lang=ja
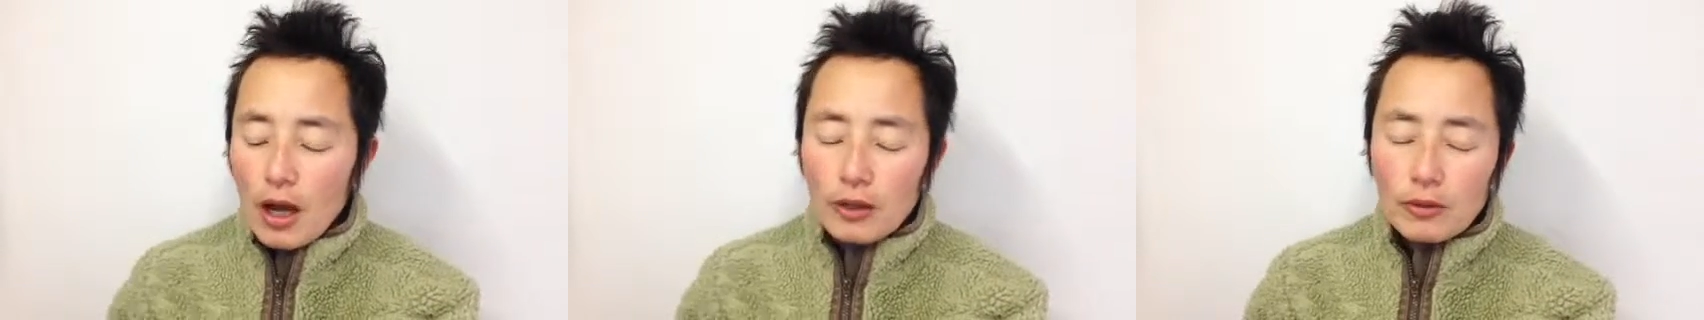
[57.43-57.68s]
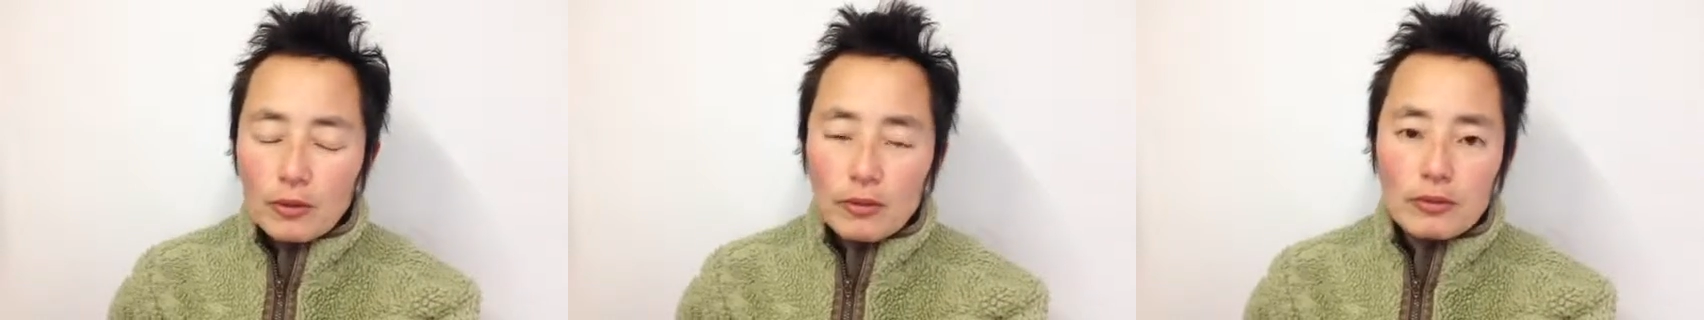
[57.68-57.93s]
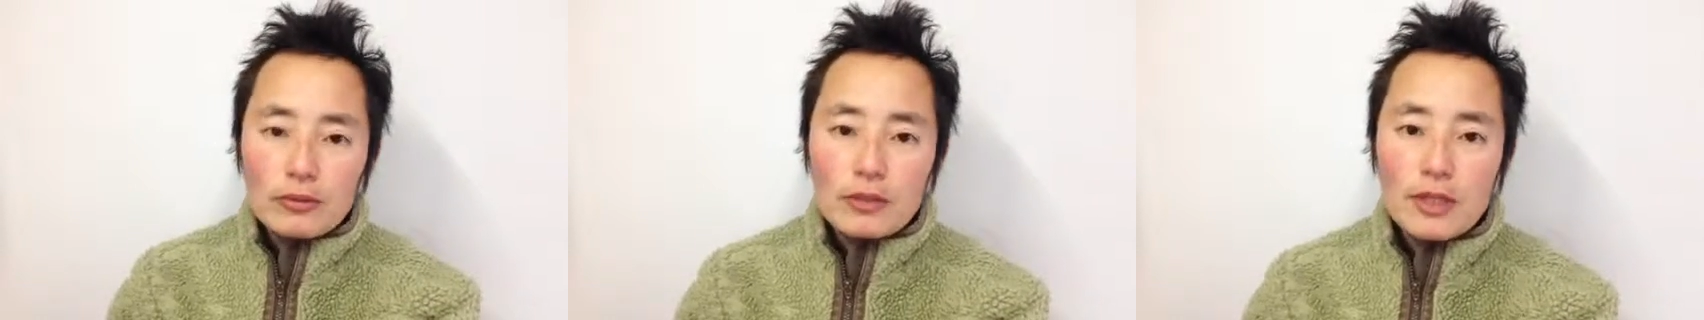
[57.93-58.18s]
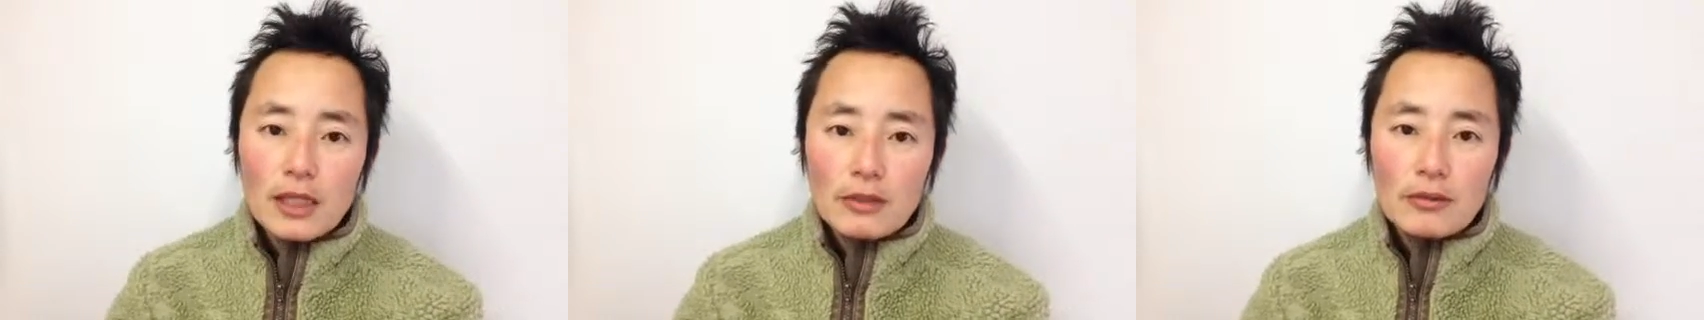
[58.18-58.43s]
あの
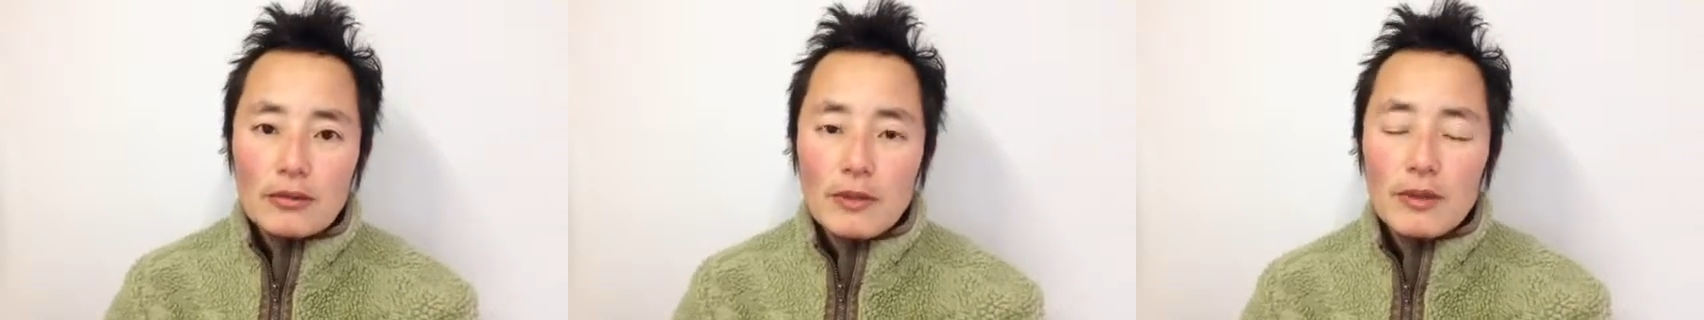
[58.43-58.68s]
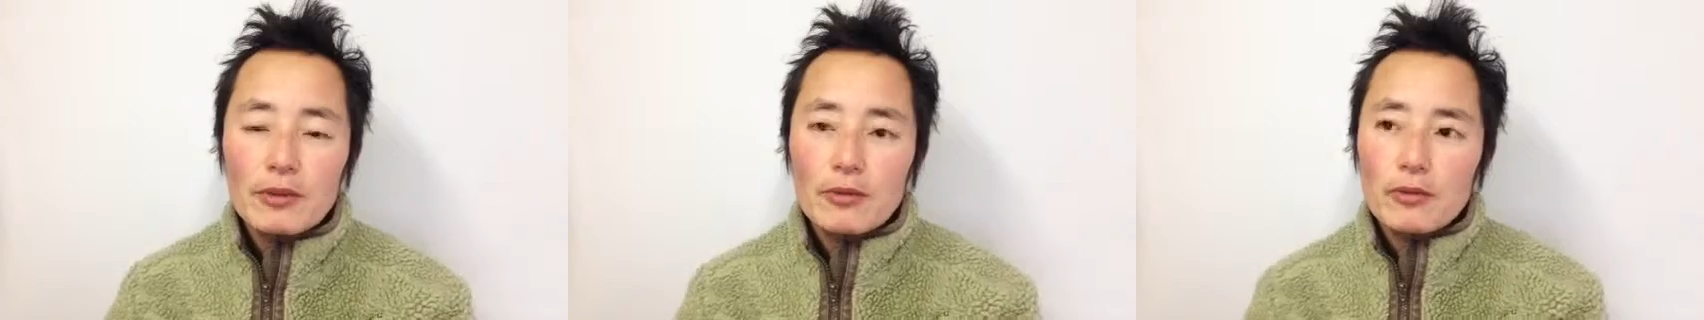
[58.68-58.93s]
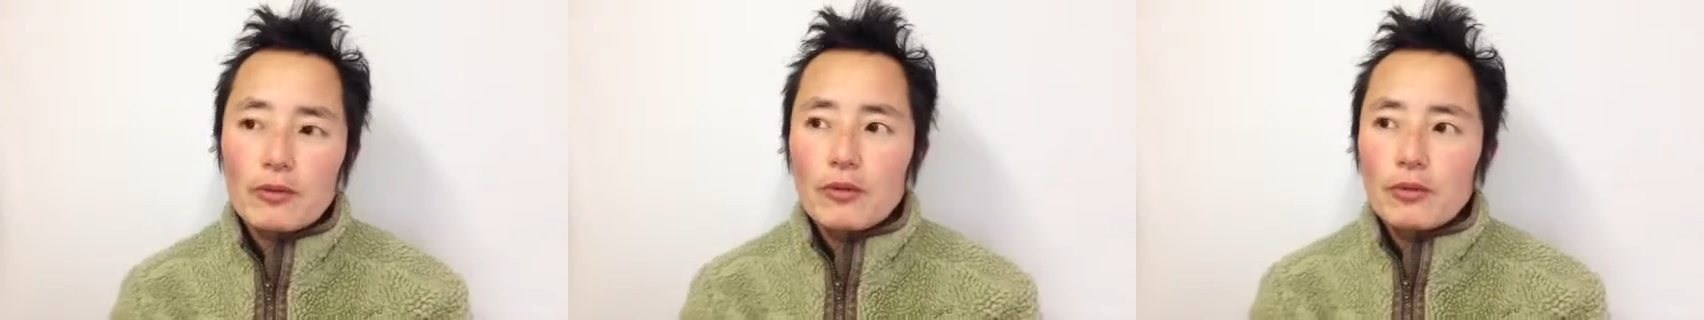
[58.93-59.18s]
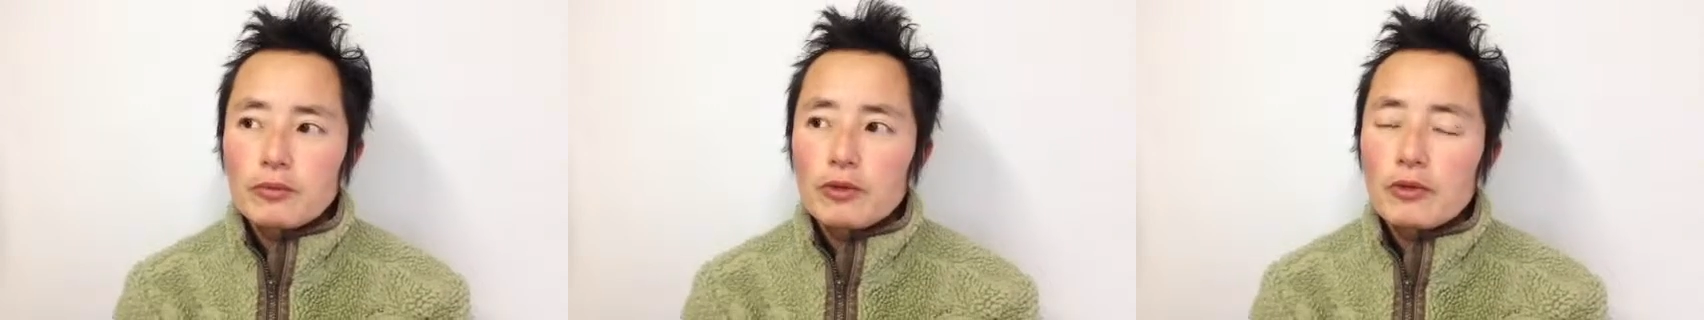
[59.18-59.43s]
何のための
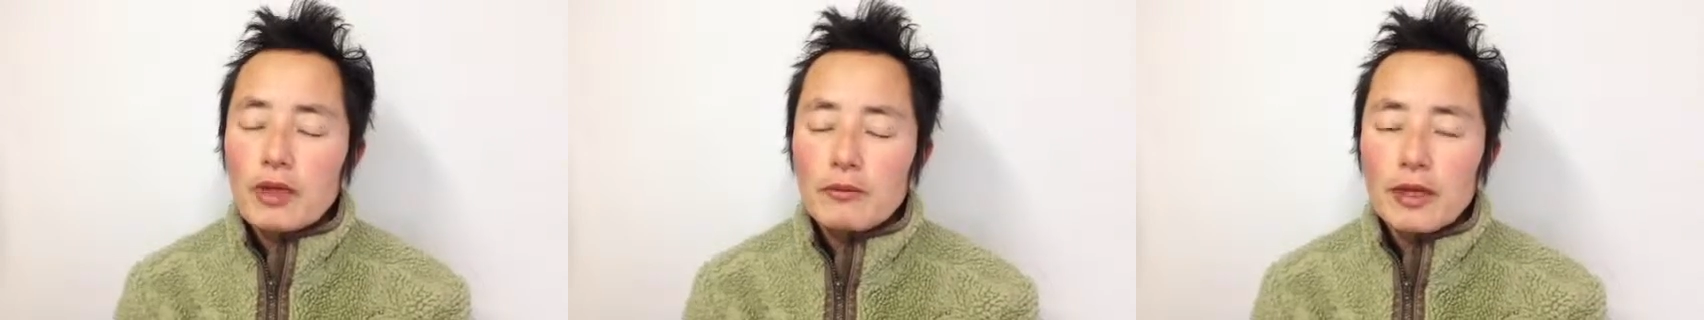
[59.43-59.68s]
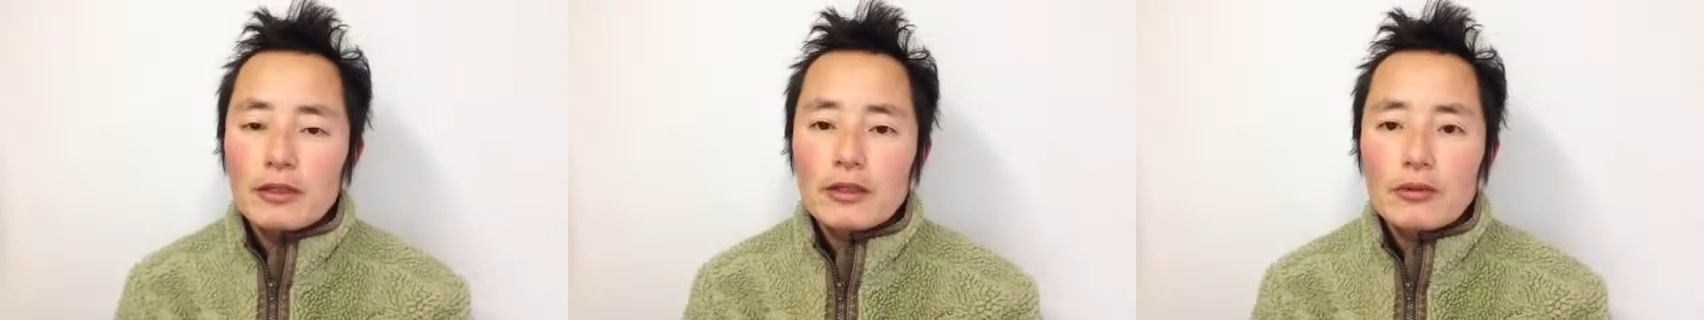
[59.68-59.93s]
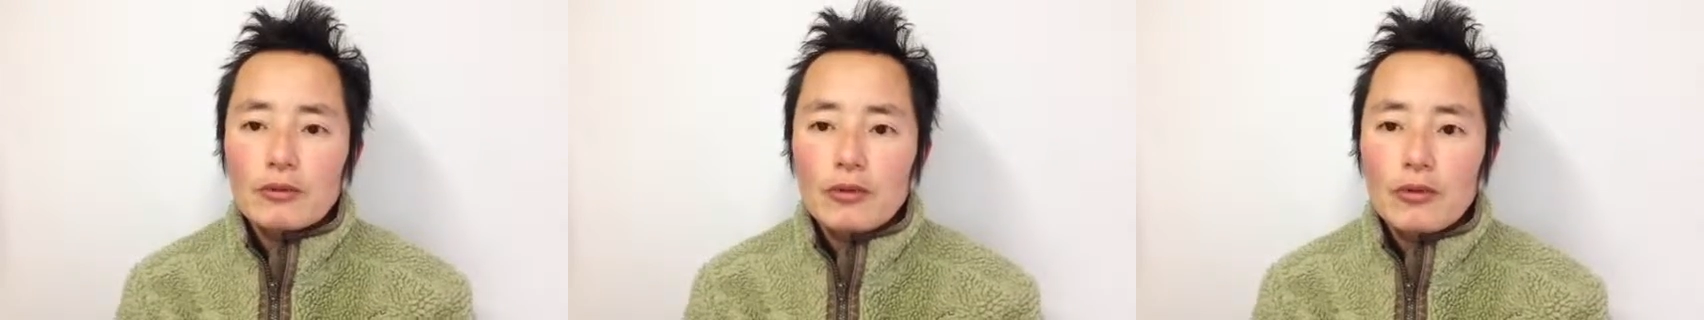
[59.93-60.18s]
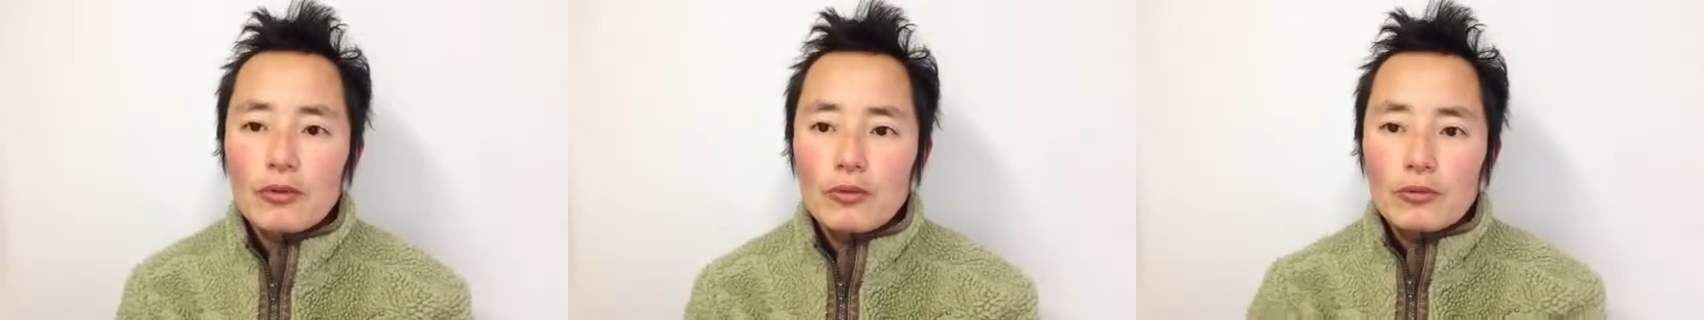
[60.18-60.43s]
こうプログラムかっていう
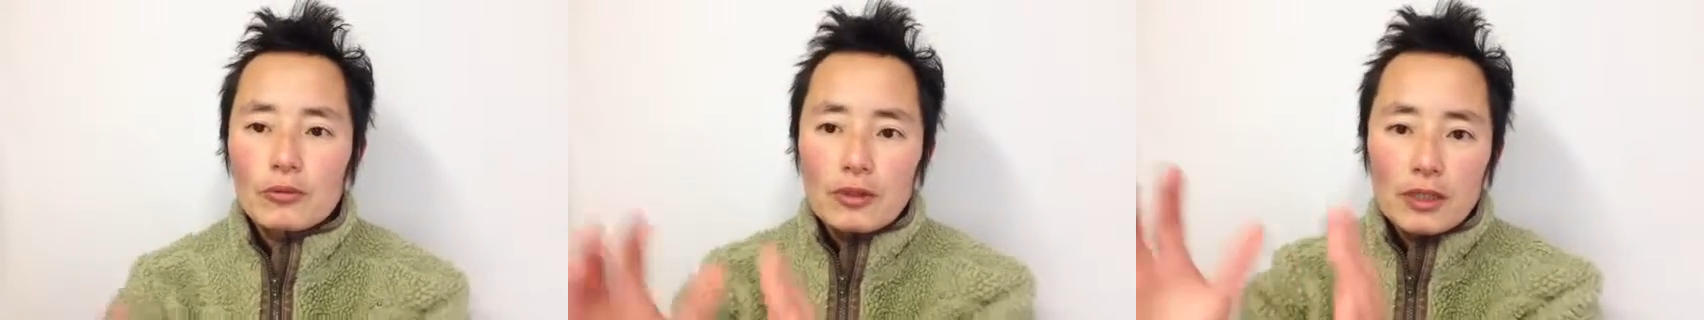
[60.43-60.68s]
と、